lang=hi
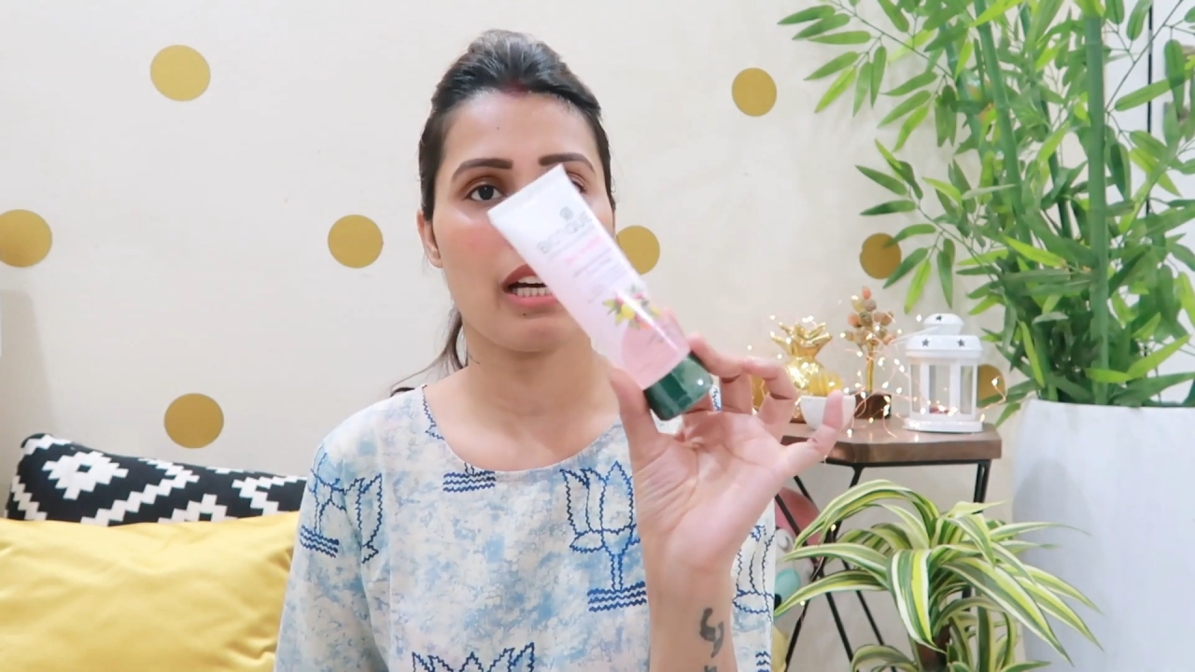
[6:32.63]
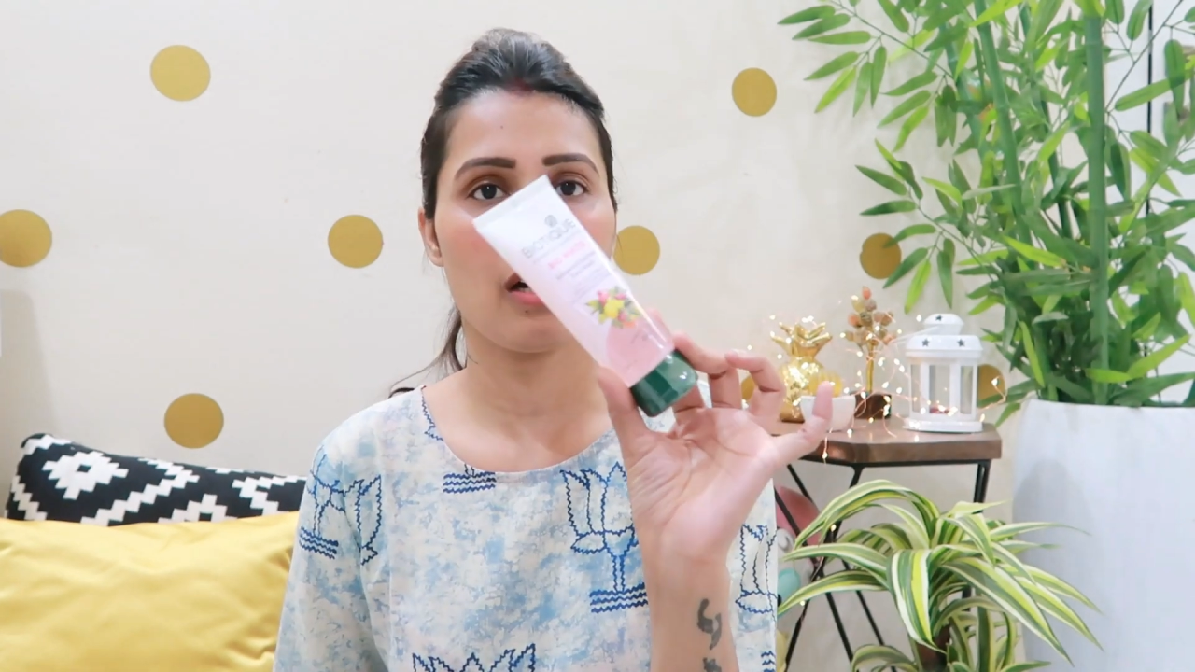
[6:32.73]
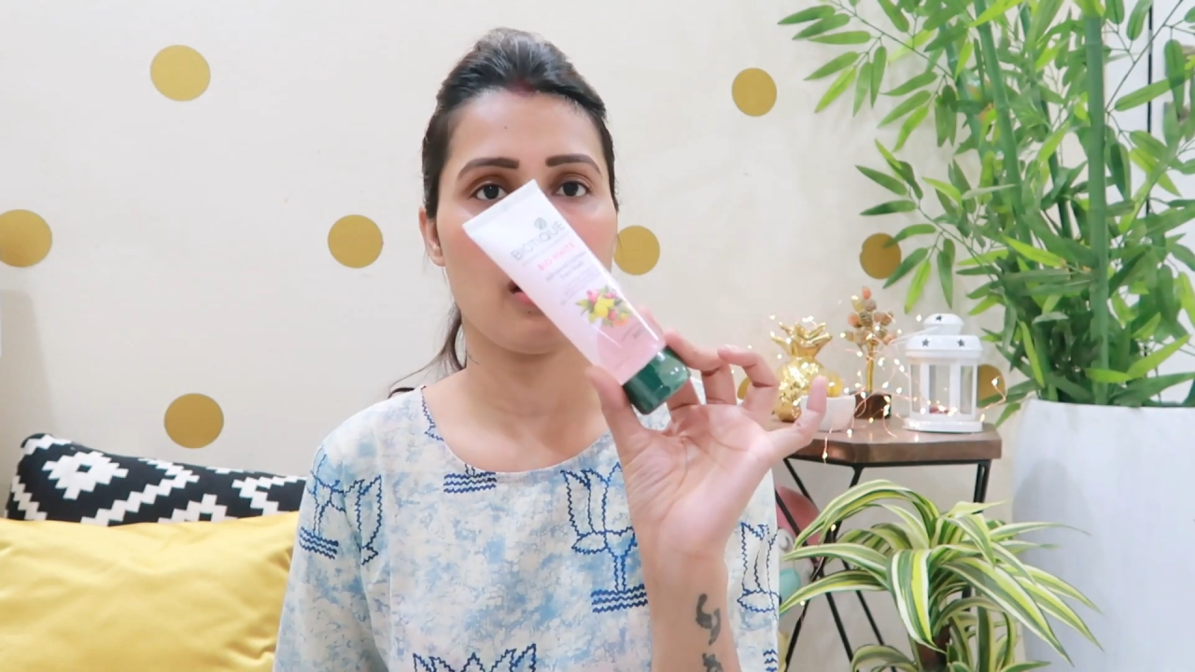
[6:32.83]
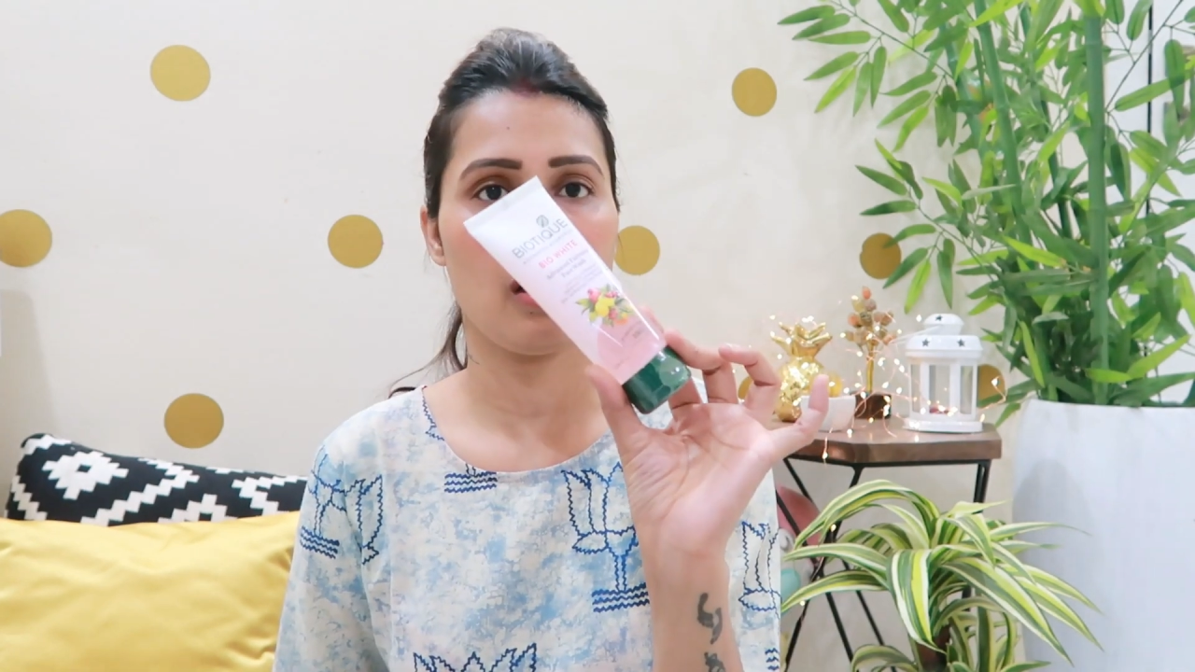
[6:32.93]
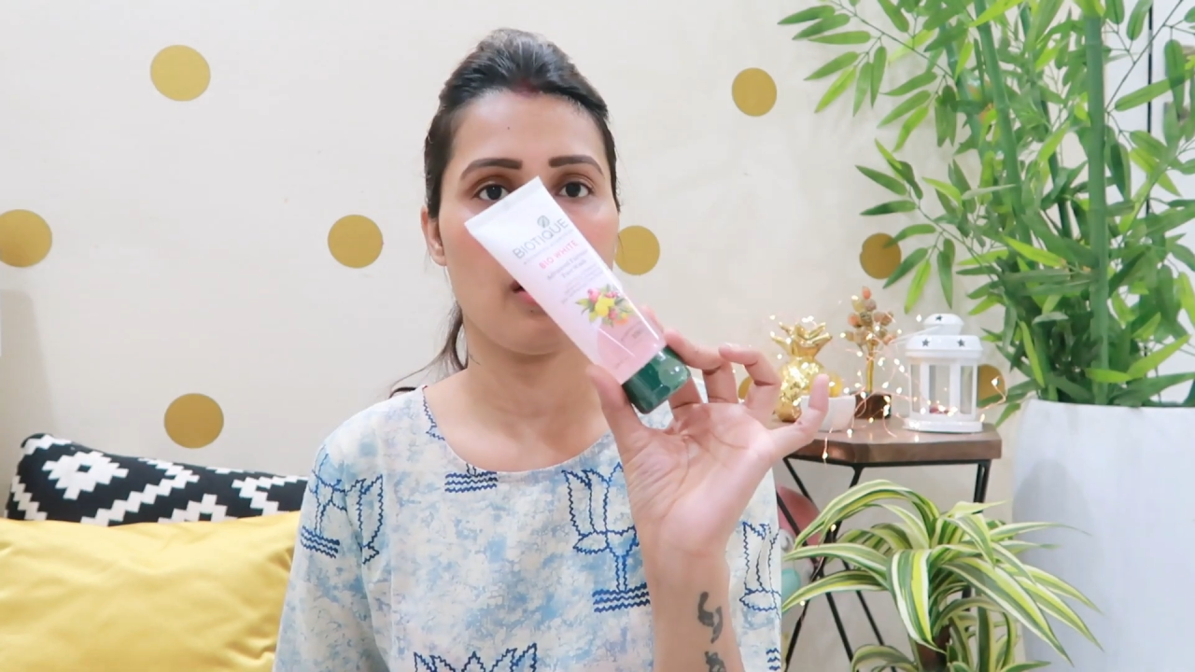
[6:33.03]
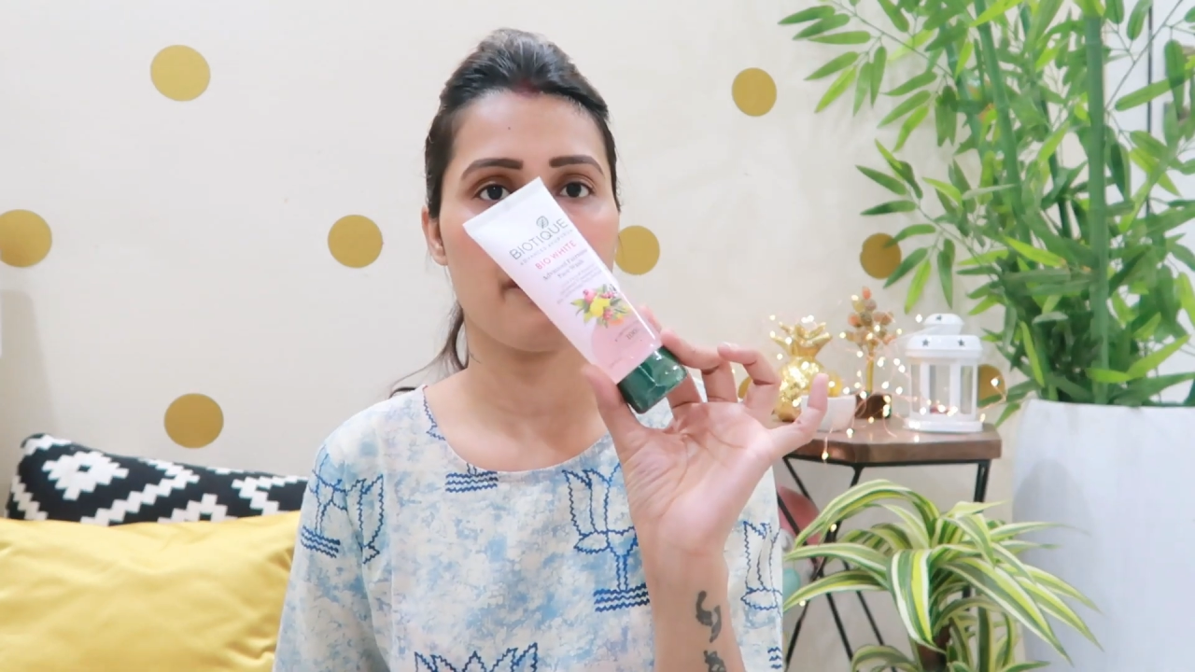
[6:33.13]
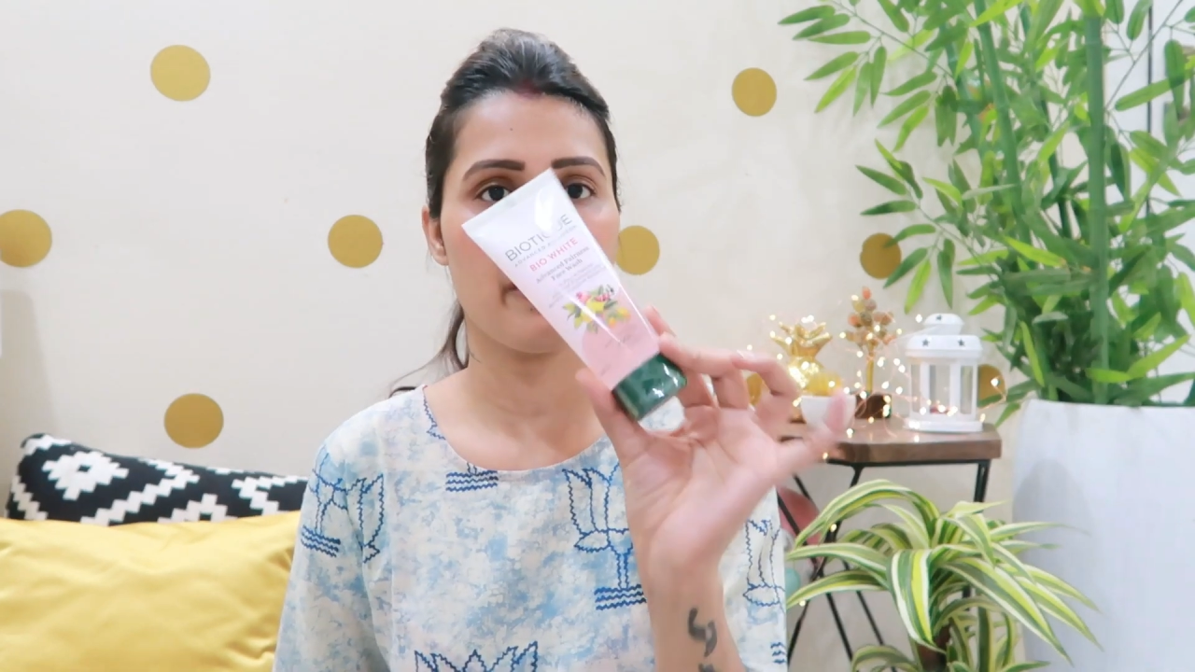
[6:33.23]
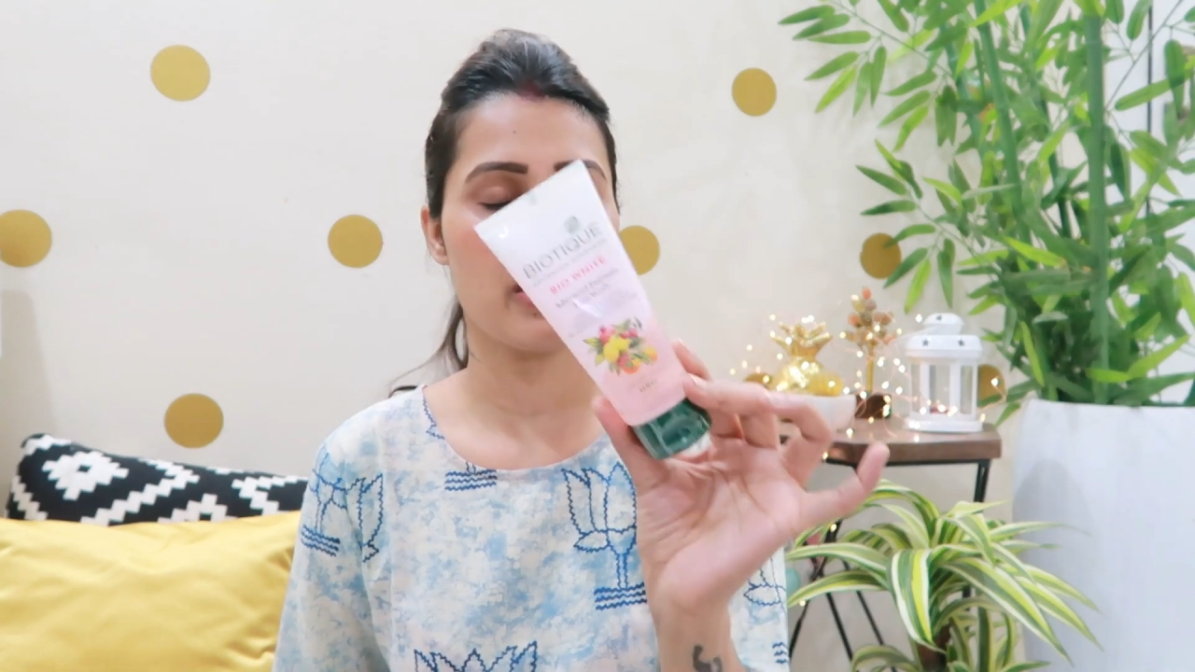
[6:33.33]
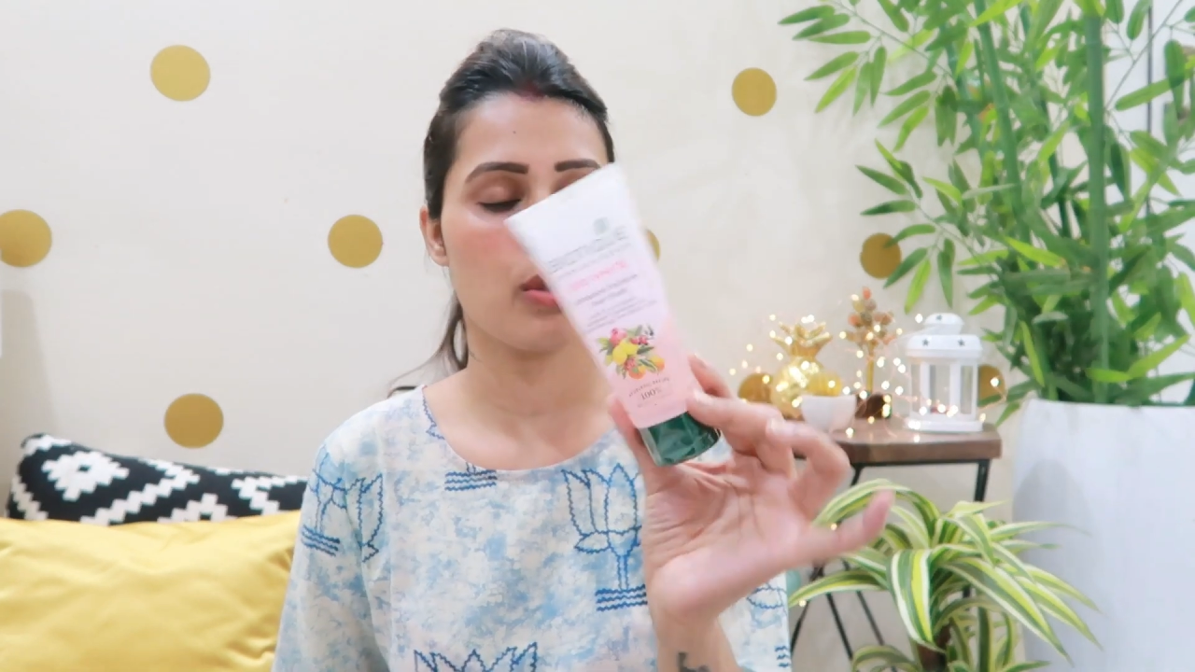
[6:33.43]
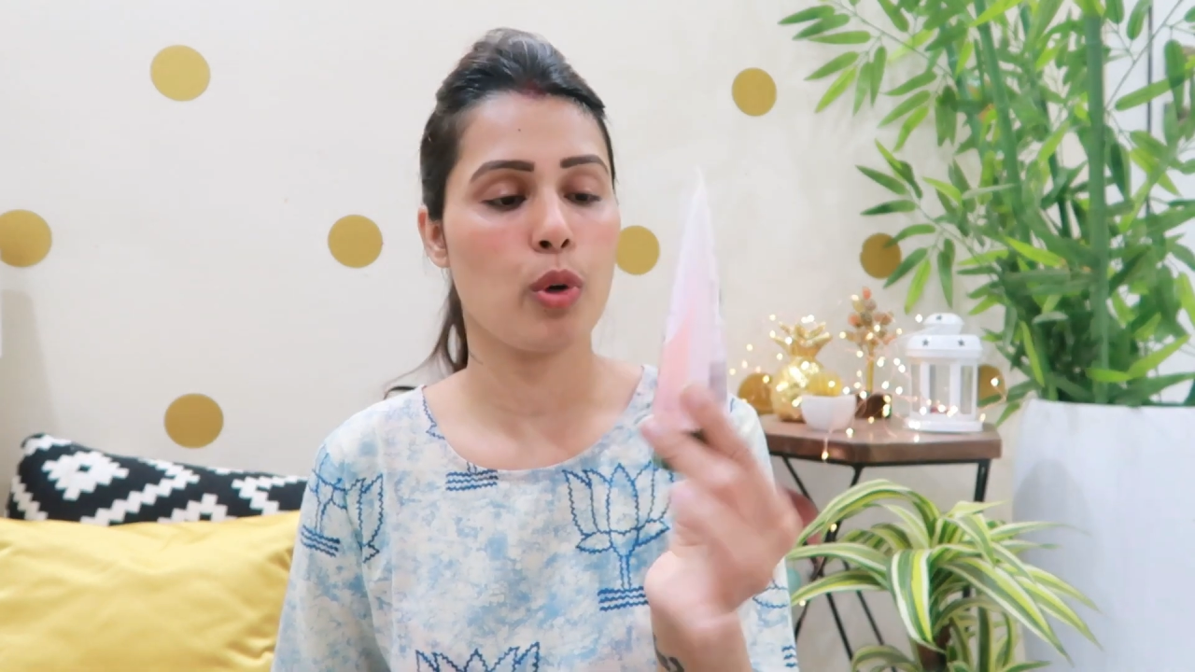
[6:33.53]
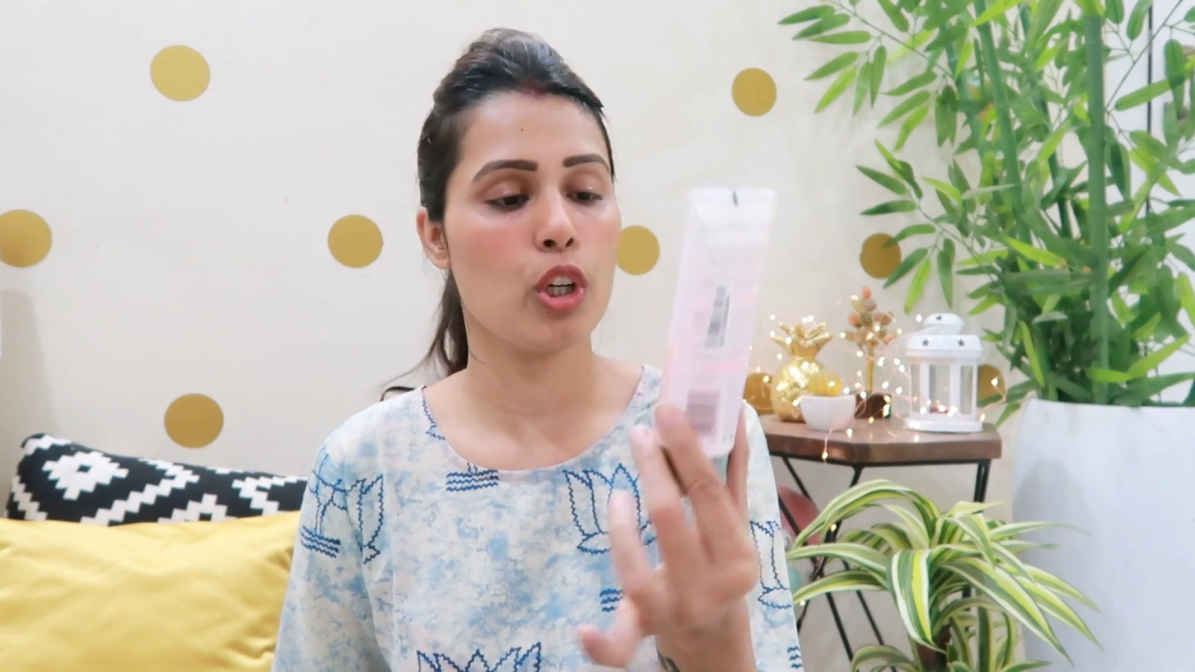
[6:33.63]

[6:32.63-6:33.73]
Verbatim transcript: सा फेस uh,